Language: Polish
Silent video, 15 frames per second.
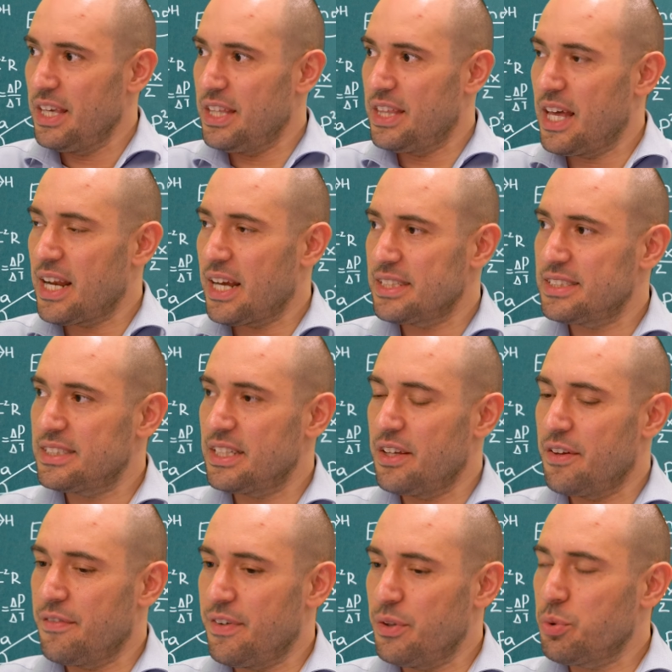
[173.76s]
I teraz
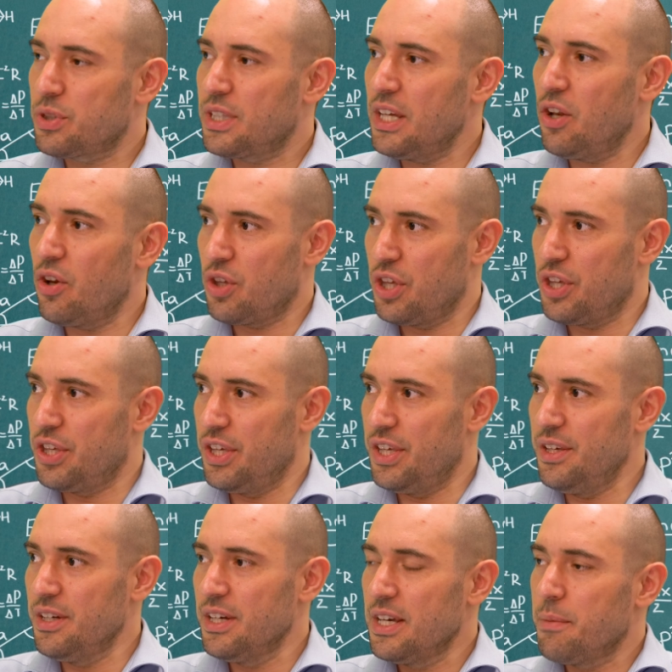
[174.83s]
według tej
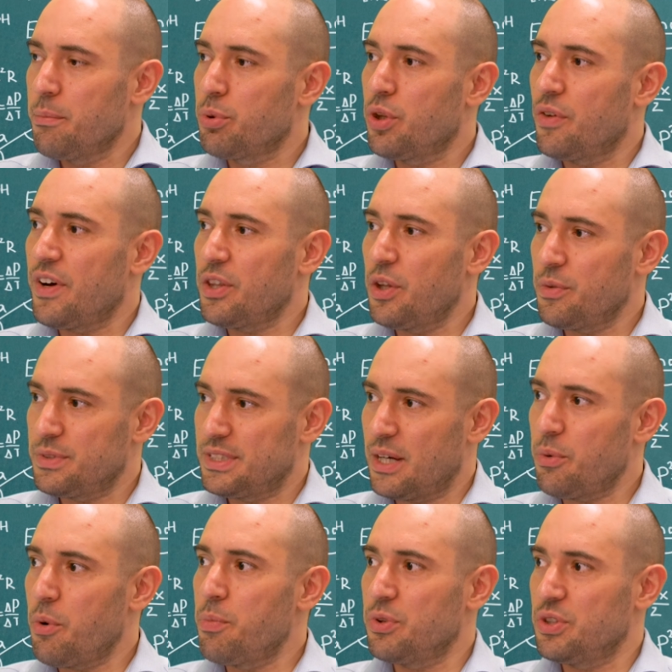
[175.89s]
logiki budowano
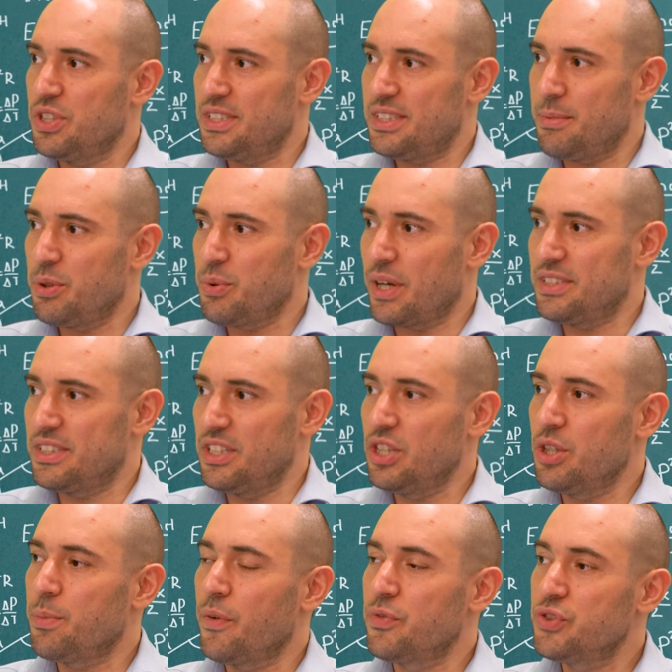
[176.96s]
całą później system
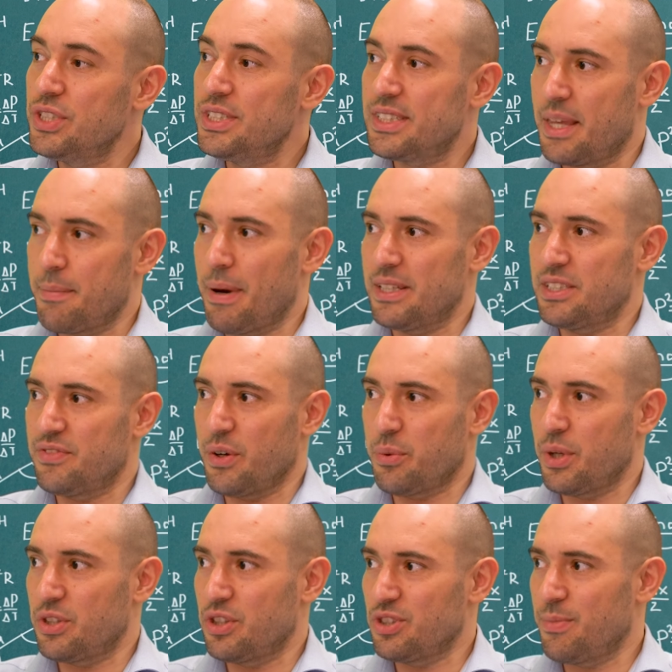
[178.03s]
edukacyjny, no bo wszystkie państwa,
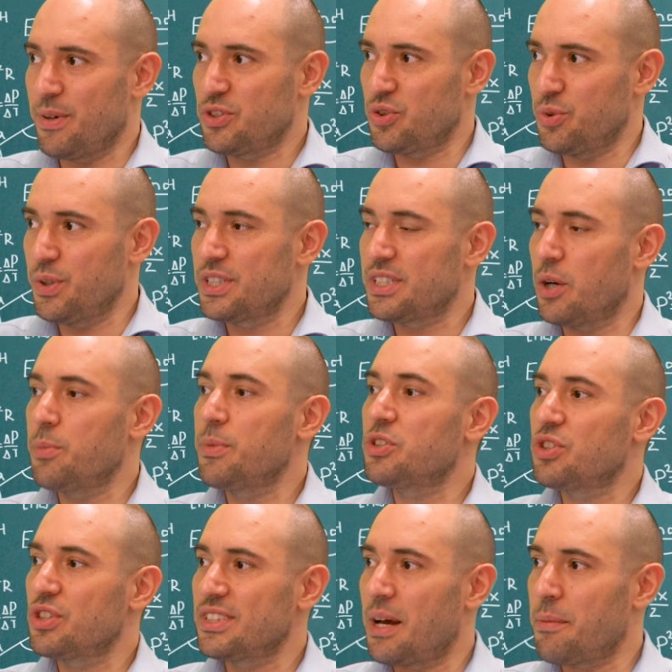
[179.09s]
które to zobaczyły, chciały
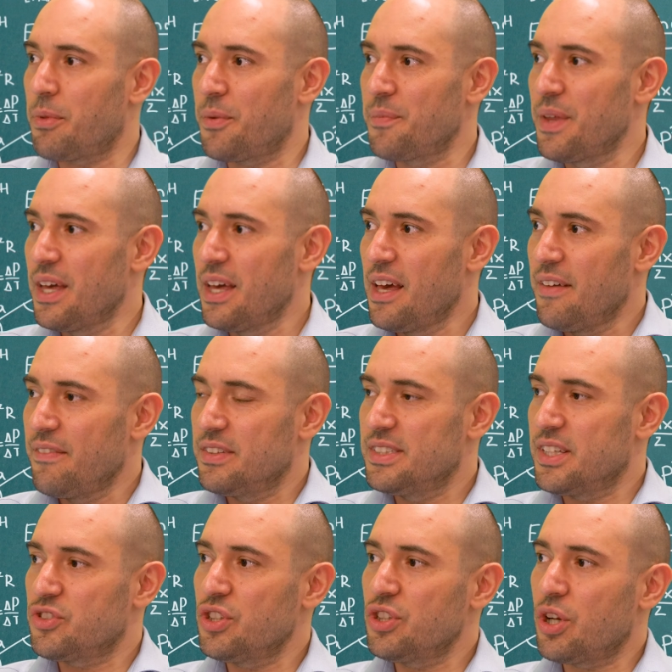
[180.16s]
mieć to samo.
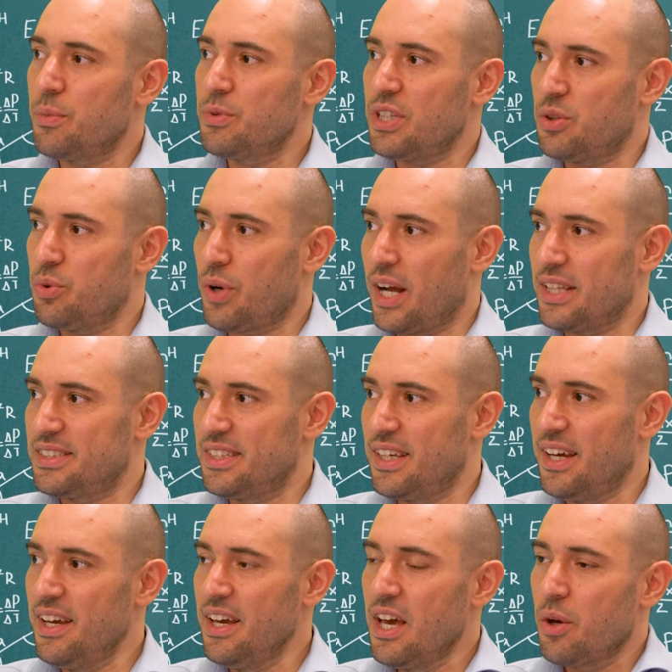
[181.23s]
Więc zaczęto robić
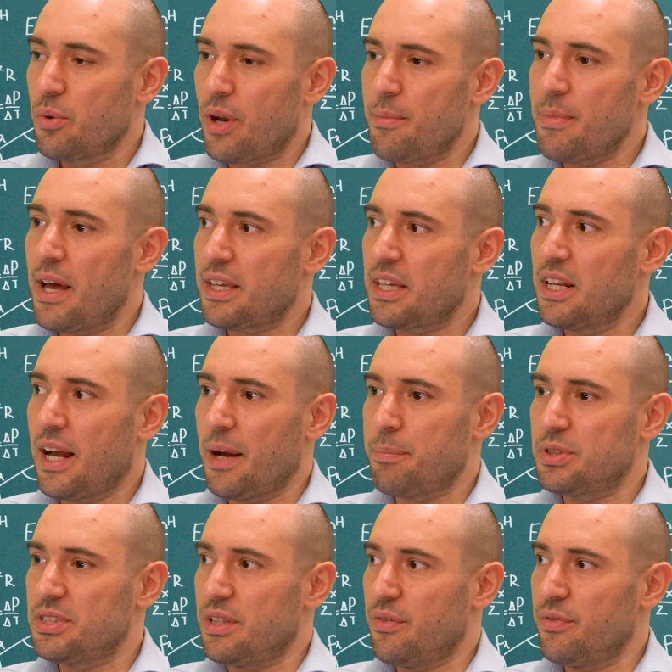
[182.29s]
edukację, która miała kilka
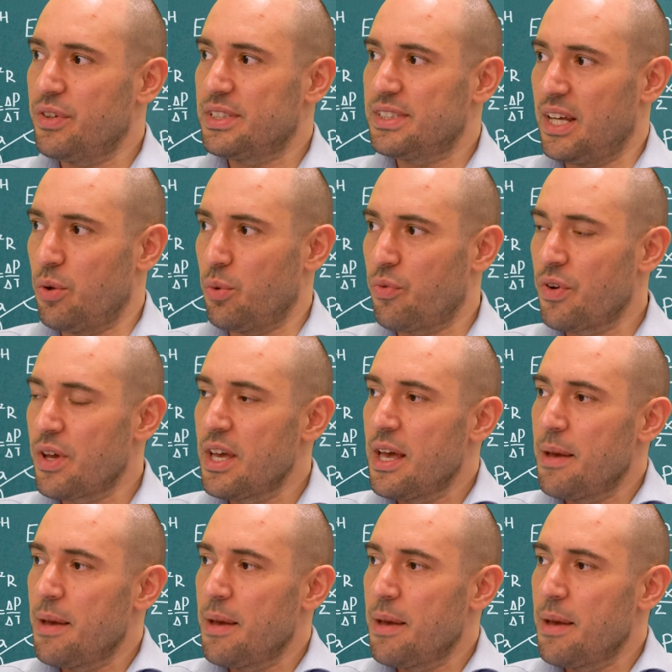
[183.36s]
podstawowych celów.